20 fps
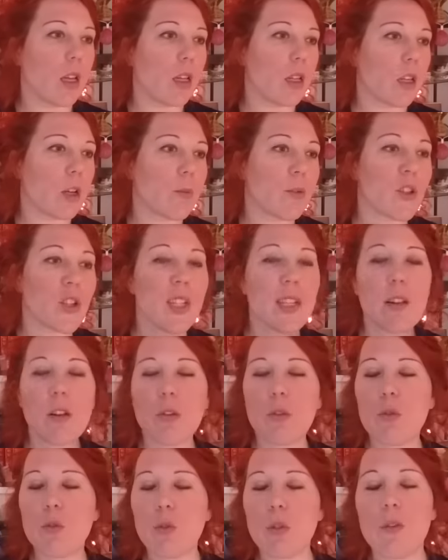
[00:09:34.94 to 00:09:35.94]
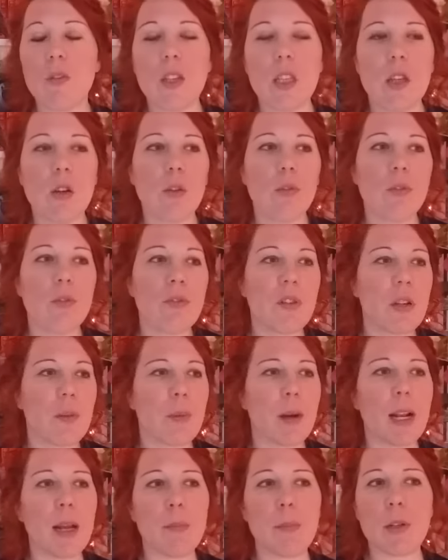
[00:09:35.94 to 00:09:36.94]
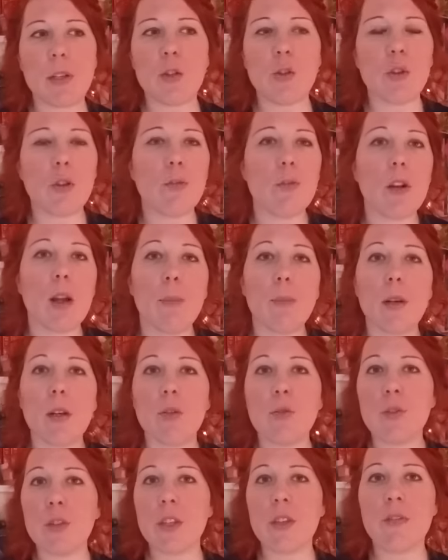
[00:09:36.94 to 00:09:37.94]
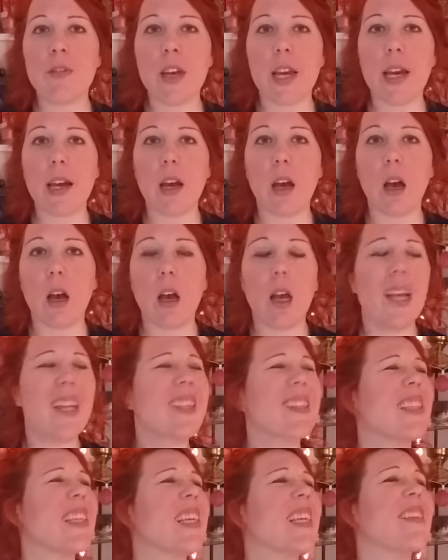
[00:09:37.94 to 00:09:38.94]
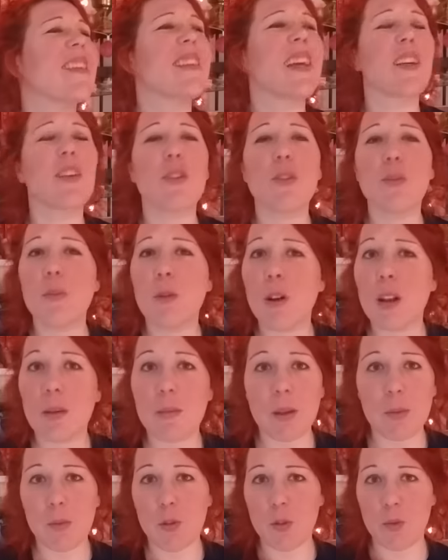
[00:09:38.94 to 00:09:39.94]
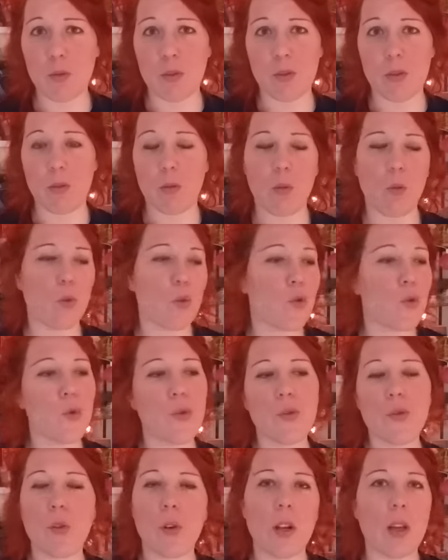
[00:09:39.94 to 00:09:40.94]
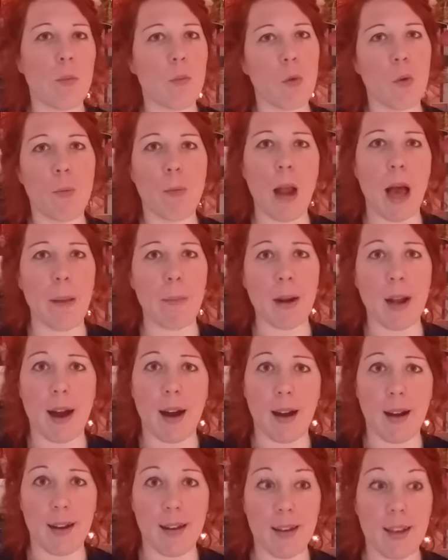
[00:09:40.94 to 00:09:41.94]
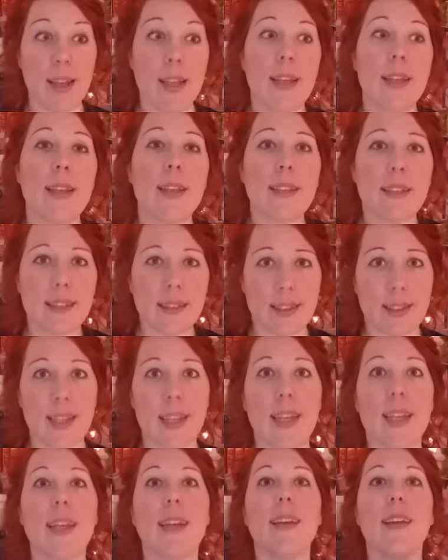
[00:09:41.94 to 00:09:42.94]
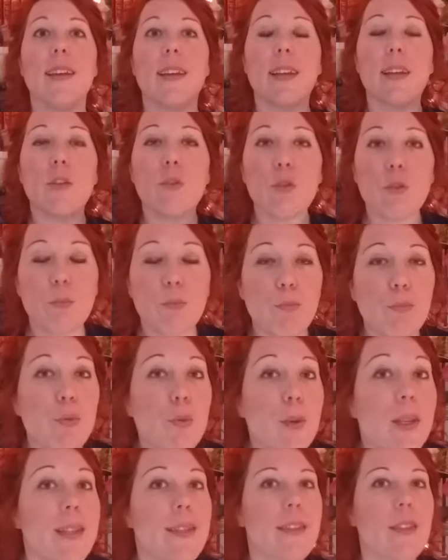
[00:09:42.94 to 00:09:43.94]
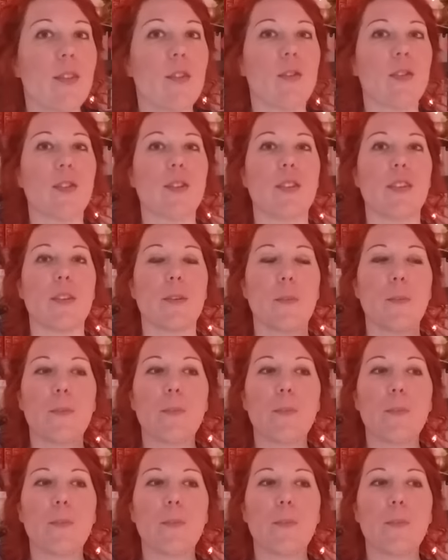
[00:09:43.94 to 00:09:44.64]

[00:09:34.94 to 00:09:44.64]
Comme j'ai dit dans une autre vidéo, vous ne voulez pas l'appeler Dieu, vous l'appelez l'univers exactement la même chose. On joue sur les mots, blabla. C'est une puissance